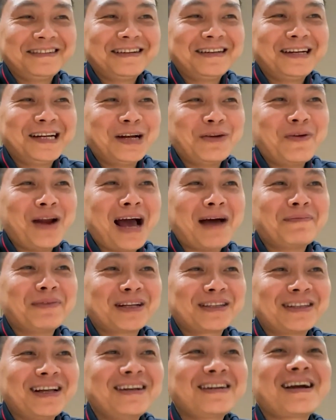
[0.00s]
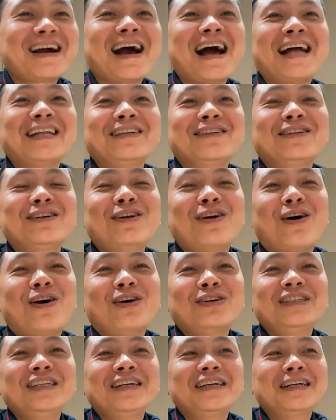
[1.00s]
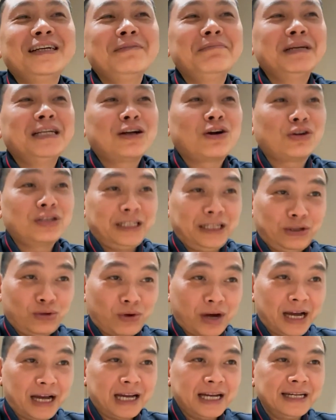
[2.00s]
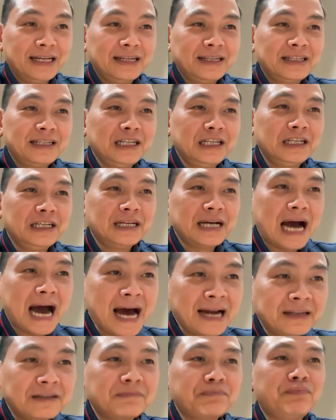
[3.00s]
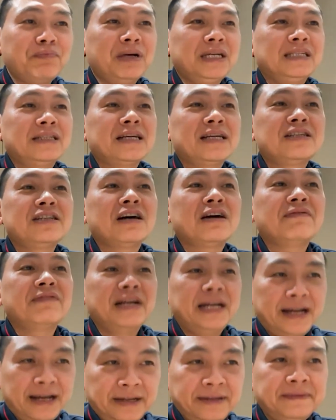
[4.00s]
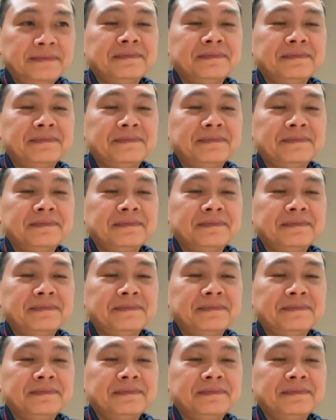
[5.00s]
Nếu làm được tất cả những thứ đó thì khi mình có trí tuệ thì ắt mình sẽ trở về định.